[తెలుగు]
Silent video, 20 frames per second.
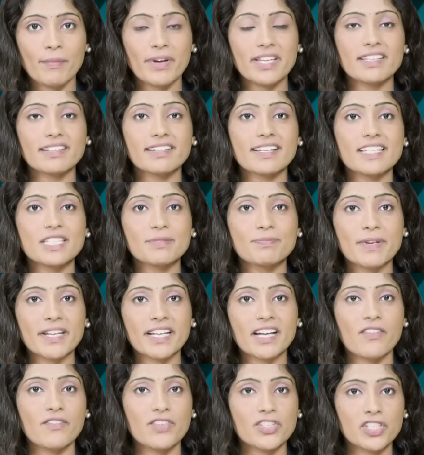మెదక్
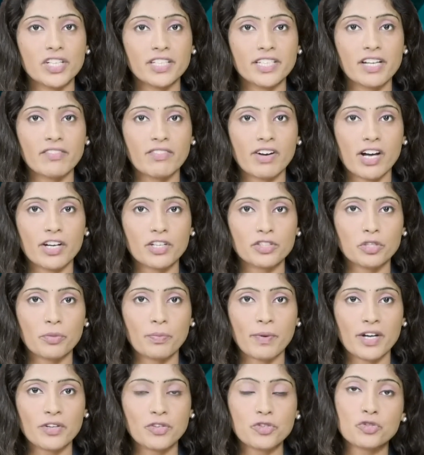ఎస్పీగా విధుల నిర్వహణతో
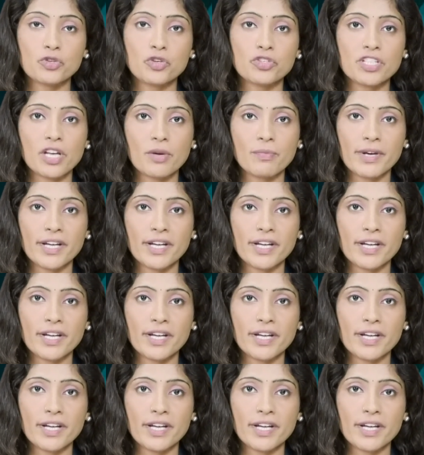పాటు సోషల్